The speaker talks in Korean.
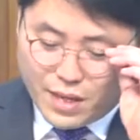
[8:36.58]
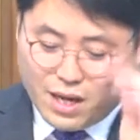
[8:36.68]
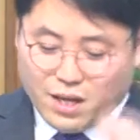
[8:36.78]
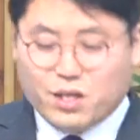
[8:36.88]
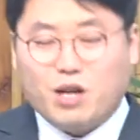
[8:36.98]

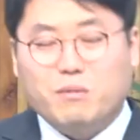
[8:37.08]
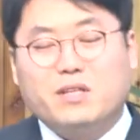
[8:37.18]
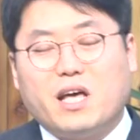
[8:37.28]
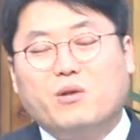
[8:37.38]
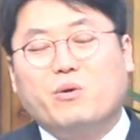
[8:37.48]
여러분
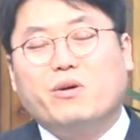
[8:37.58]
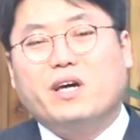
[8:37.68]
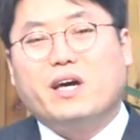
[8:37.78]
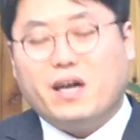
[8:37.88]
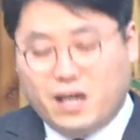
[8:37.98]

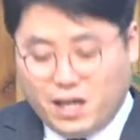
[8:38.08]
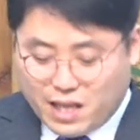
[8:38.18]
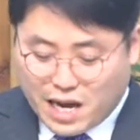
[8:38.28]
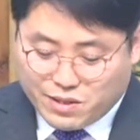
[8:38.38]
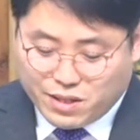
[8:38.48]
대통령에
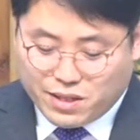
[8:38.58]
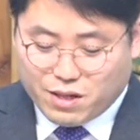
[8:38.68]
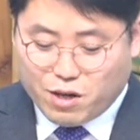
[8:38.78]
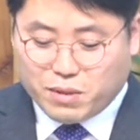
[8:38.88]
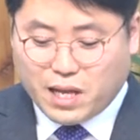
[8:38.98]
당선된
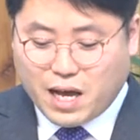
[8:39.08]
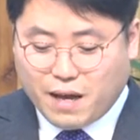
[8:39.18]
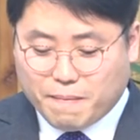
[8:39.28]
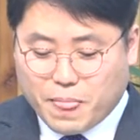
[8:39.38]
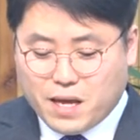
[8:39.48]
것보다
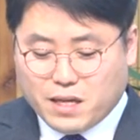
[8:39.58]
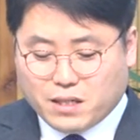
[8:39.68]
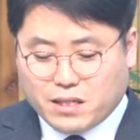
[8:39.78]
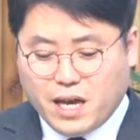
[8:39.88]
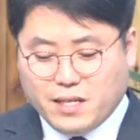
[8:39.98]

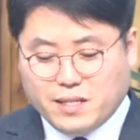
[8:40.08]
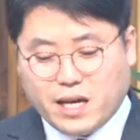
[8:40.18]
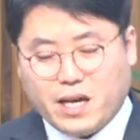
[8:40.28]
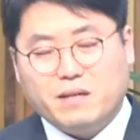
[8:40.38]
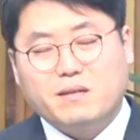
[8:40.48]
그의
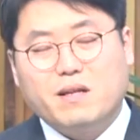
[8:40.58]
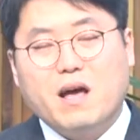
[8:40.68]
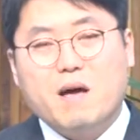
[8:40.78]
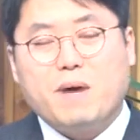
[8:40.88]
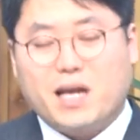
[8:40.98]
인생에는
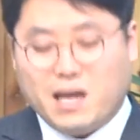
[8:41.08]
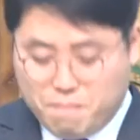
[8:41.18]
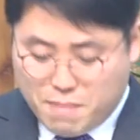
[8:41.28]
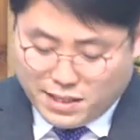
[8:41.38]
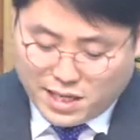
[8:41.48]

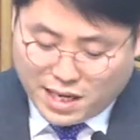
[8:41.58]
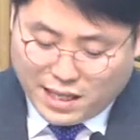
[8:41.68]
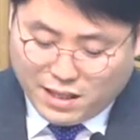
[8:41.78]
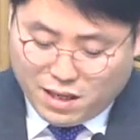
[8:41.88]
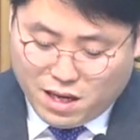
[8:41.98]

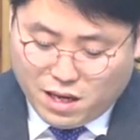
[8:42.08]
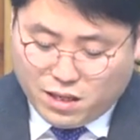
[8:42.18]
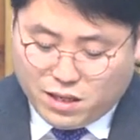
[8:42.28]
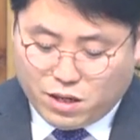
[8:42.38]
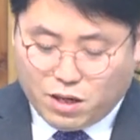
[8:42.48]
파란만장한
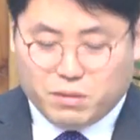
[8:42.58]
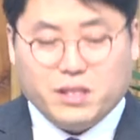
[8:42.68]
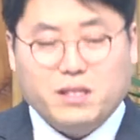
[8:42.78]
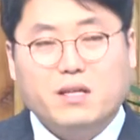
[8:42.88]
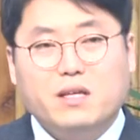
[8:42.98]

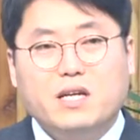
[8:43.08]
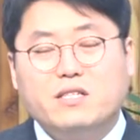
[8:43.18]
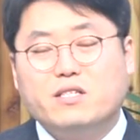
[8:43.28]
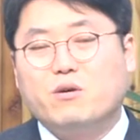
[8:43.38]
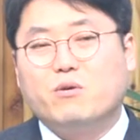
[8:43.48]
여러분
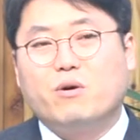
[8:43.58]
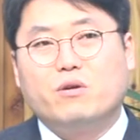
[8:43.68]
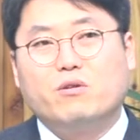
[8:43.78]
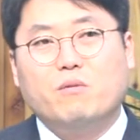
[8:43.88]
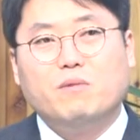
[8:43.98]
일생으로
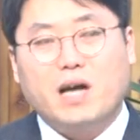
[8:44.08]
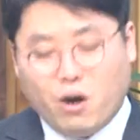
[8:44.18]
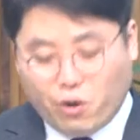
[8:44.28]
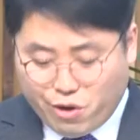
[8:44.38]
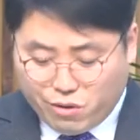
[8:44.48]
너무나
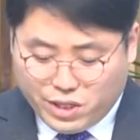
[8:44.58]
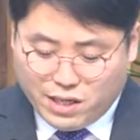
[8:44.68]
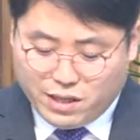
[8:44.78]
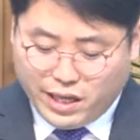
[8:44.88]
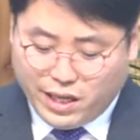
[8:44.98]
어려운
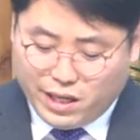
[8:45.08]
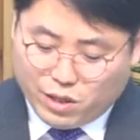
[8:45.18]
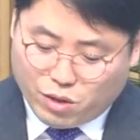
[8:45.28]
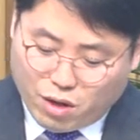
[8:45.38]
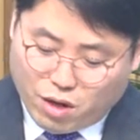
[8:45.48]
일들이
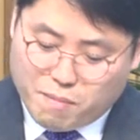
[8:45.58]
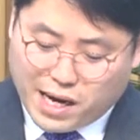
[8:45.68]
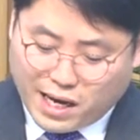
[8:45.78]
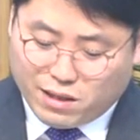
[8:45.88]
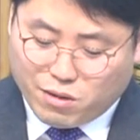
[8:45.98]
더
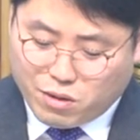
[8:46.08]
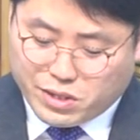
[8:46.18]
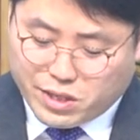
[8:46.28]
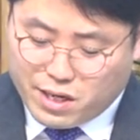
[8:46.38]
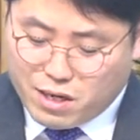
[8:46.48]
많았던
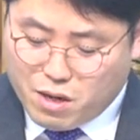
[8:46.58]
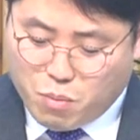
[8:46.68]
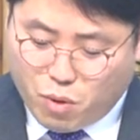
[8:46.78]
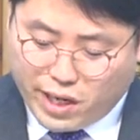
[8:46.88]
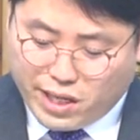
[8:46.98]
것을
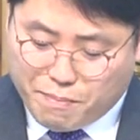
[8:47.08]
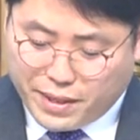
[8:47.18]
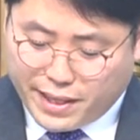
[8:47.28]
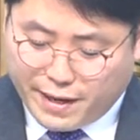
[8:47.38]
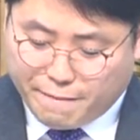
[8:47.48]
보게
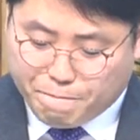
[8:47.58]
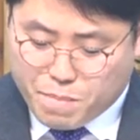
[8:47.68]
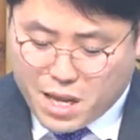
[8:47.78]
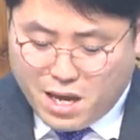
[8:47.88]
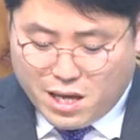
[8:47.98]
됩니다.
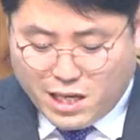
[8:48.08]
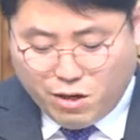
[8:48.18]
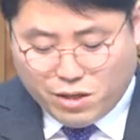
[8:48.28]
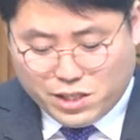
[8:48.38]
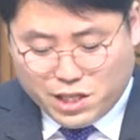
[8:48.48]

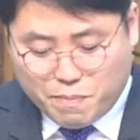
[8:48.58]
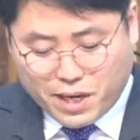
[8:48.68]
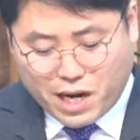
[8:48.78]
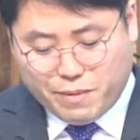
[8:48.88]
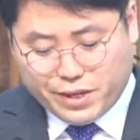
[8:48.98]
이런
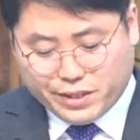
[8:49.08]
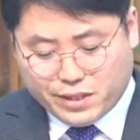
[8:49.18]
실패라면